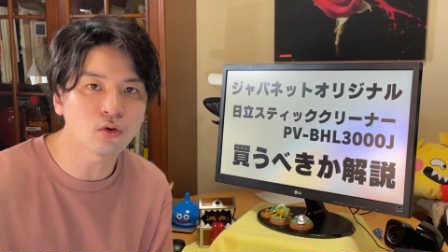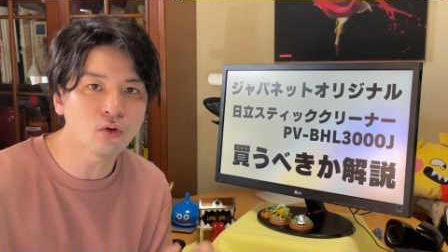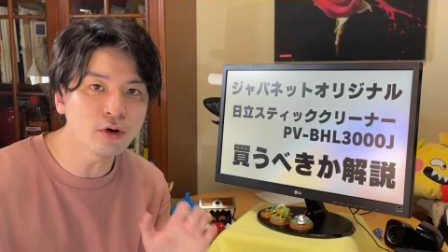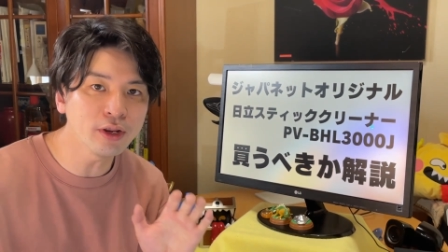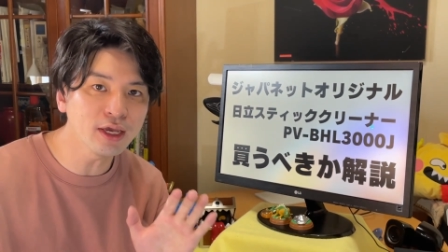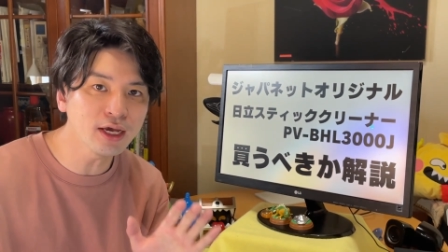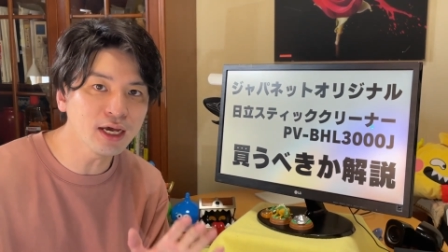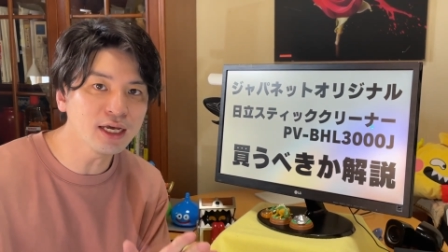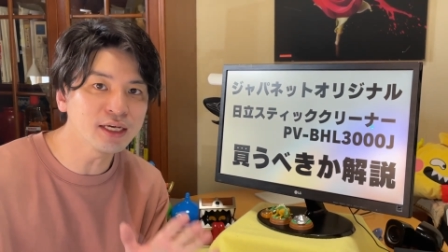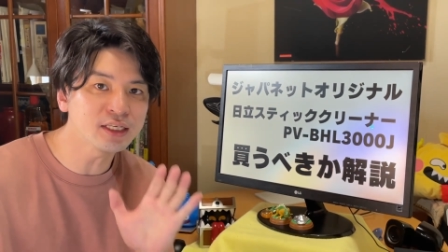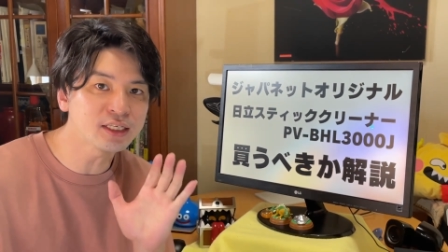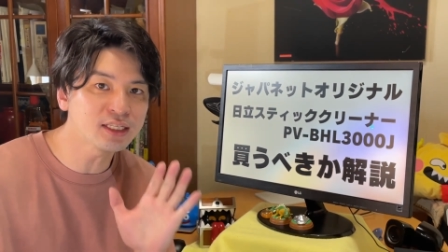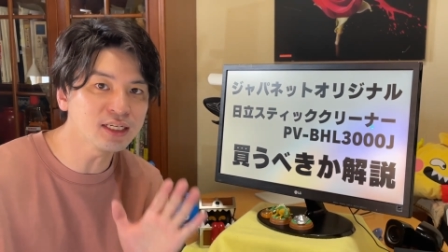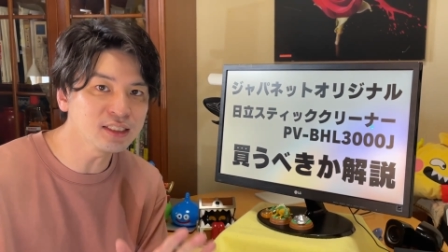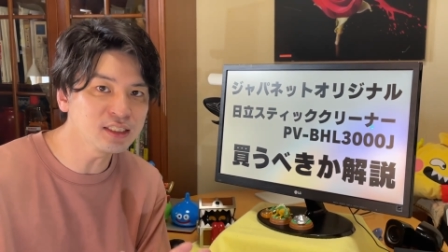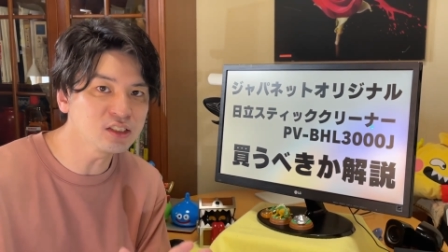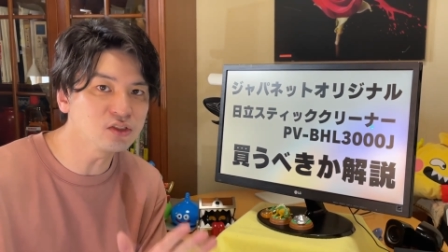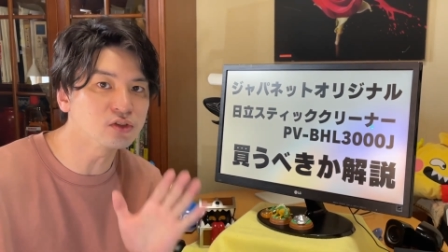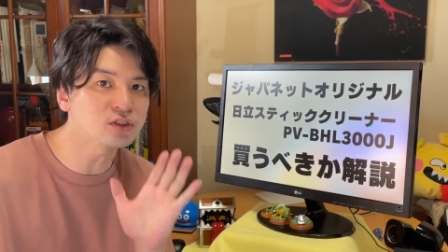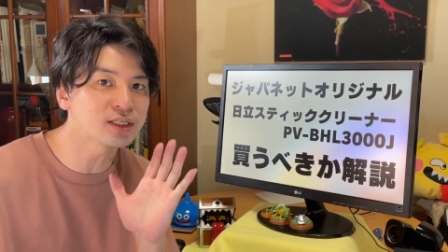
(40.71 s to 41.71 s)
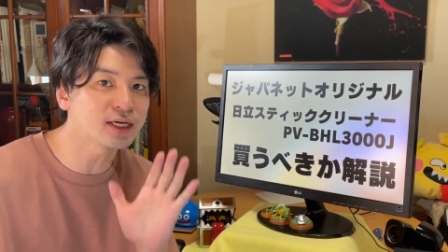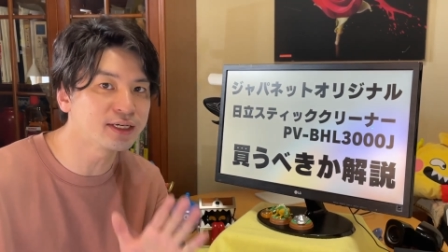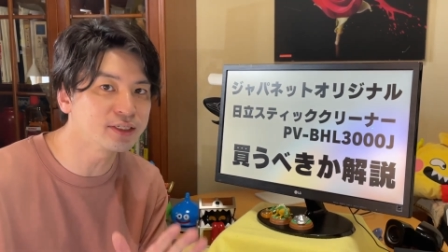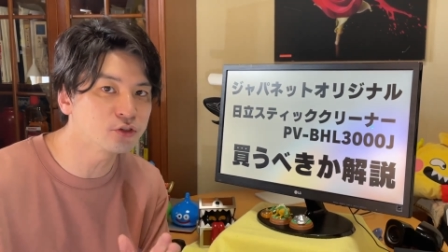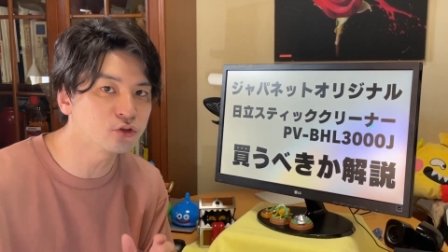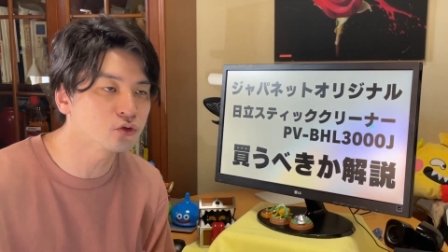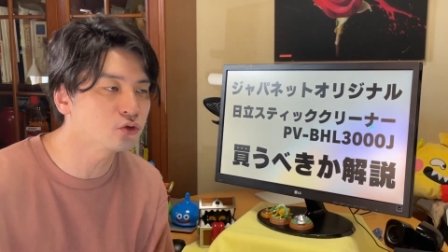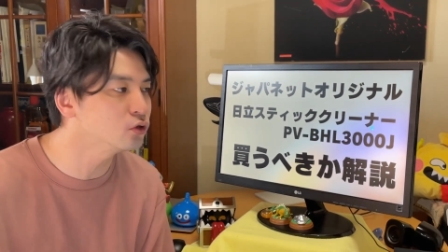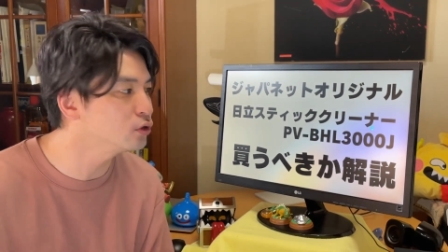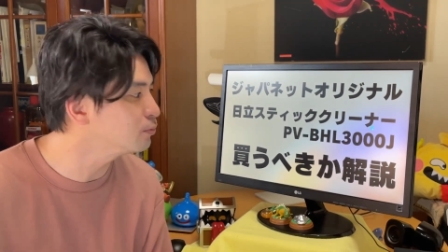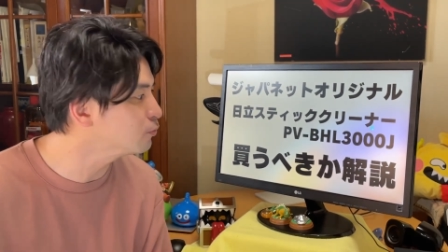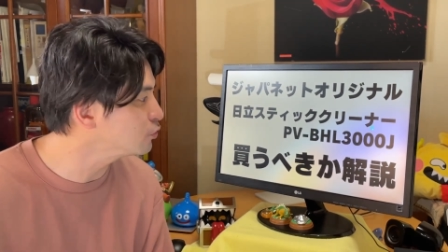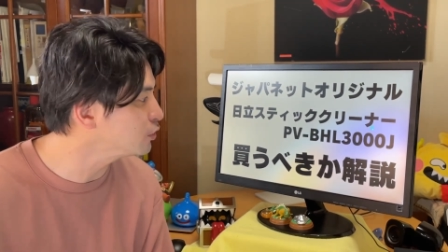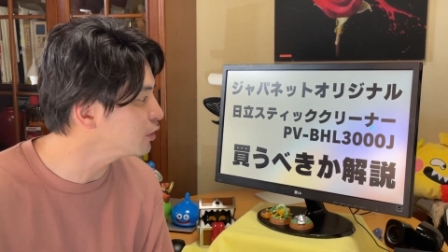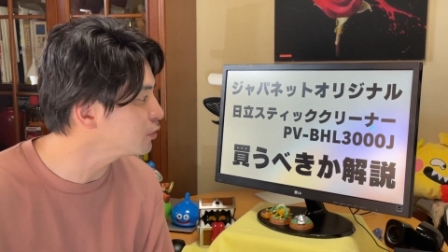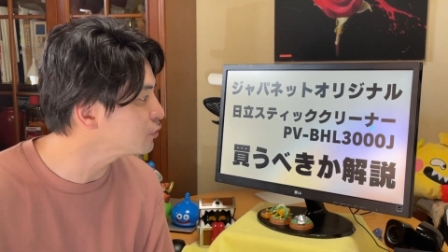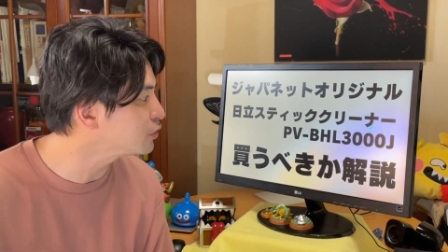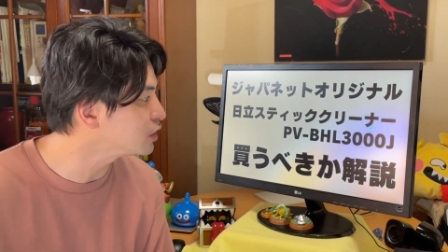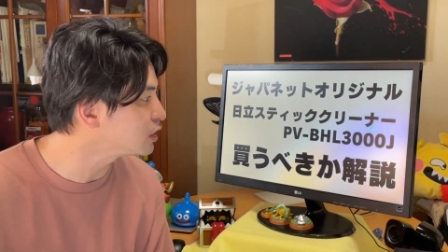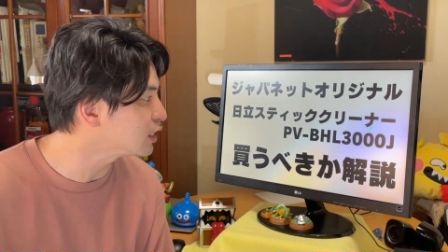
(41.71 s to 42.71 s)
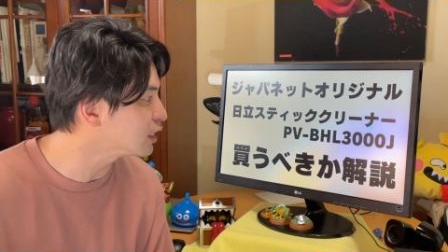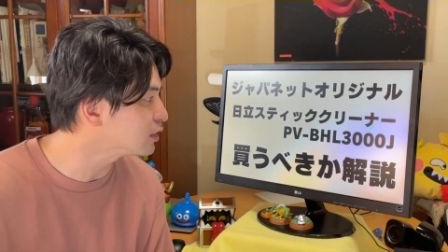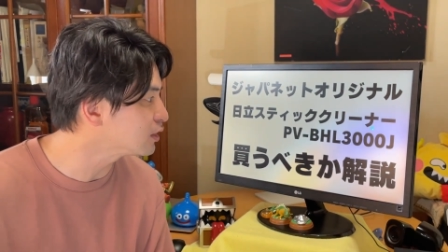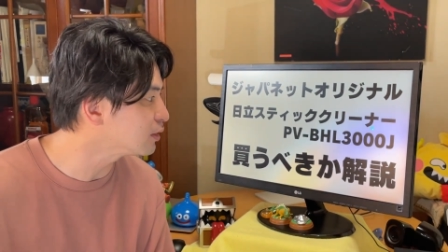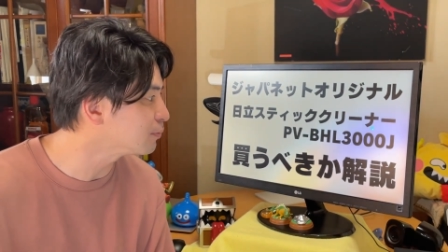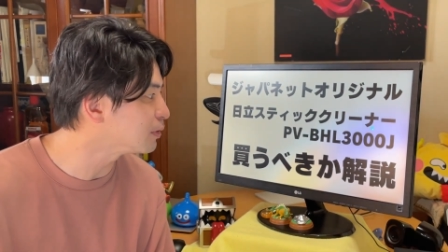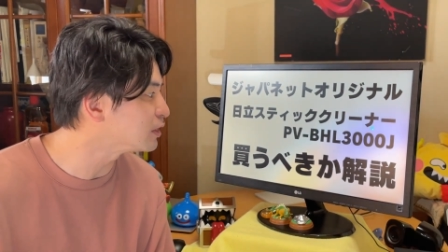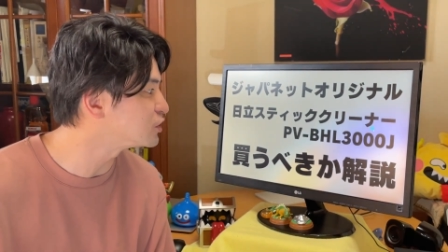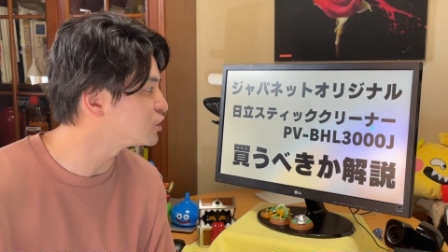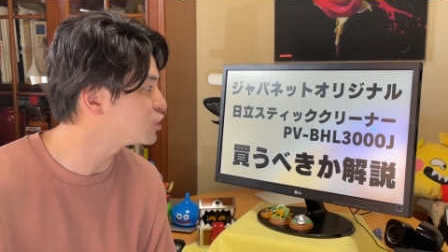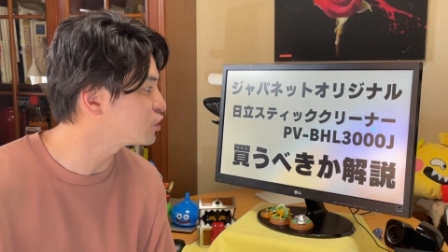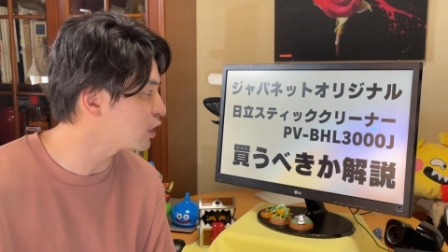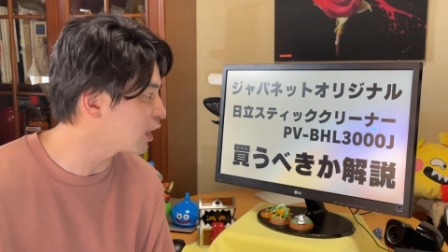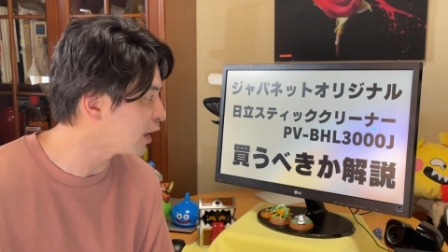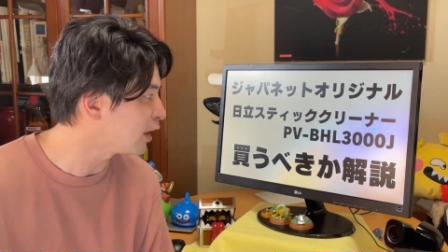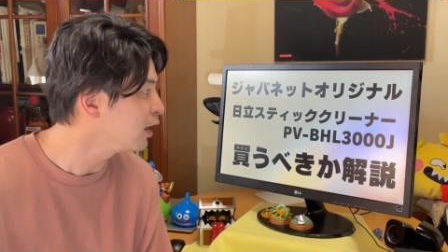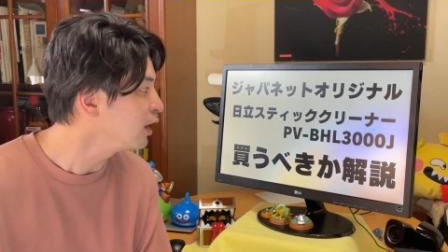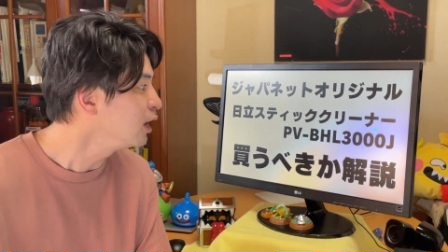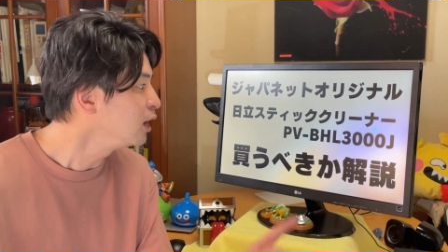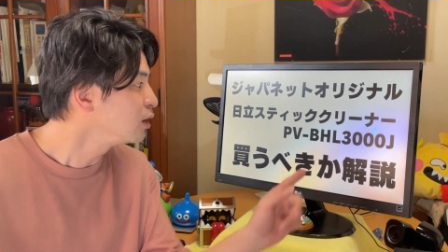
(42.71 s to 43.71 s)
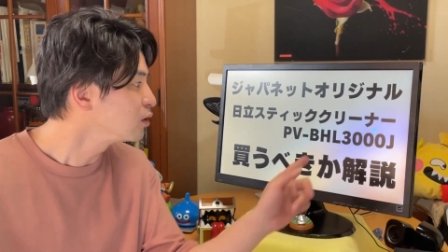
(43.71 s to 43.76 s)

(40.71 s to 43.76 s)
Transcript: これが日立の最上位モデルになってまして、